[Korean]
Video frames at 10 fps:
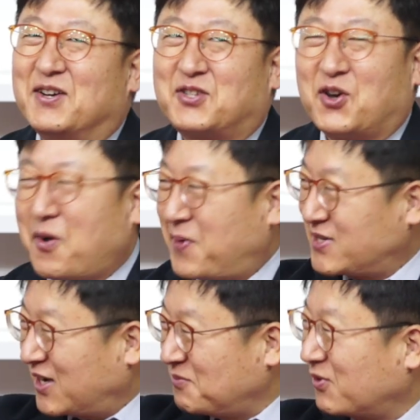저
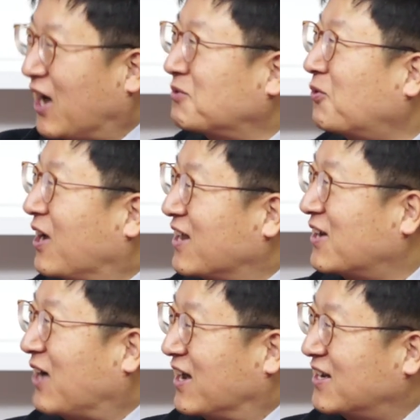협회장님도 가동을 안, 해,
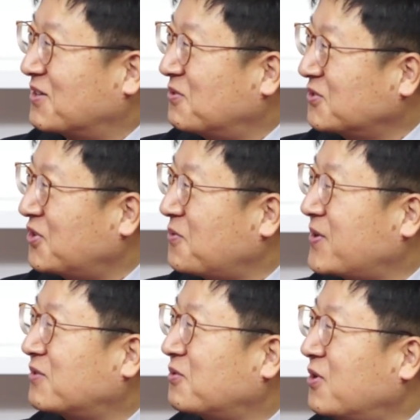안 하고 저
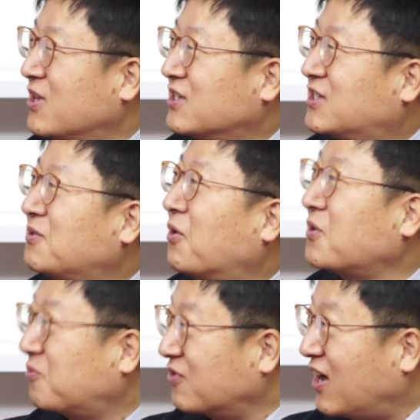협회장님도 지금 네.
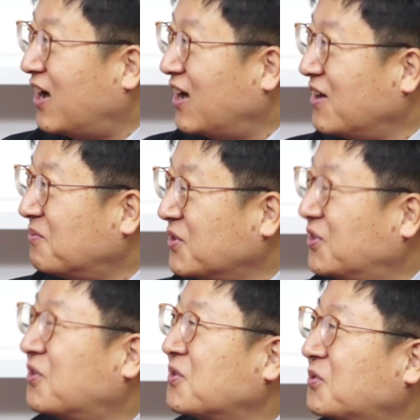어렵구나 뭐
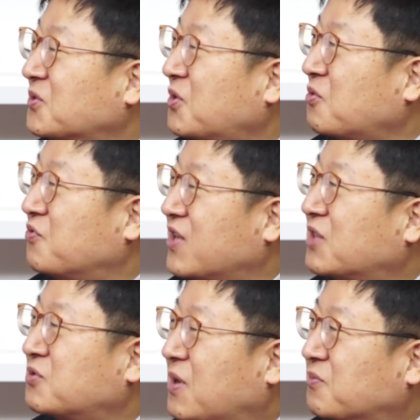이런 걸 또 서로
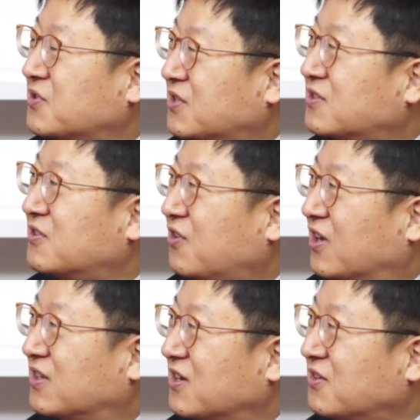위안도 삼고 그러니까. 그러는 것
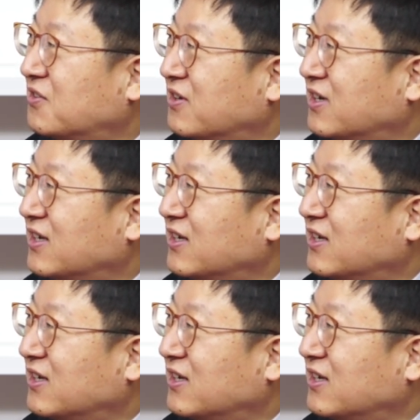같아요. 맞아. 네.